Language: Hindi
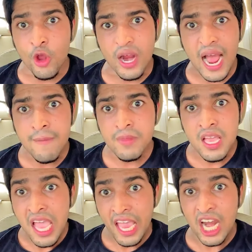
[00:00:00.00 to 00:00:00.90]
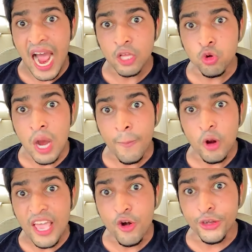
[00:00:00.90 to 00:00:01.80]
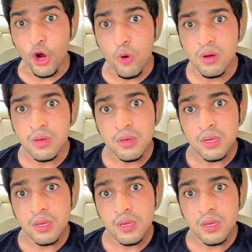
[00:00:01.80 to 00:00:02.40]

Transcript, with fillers: कोई नहीं होगा हिला दूंगा पूरा यूट्यूब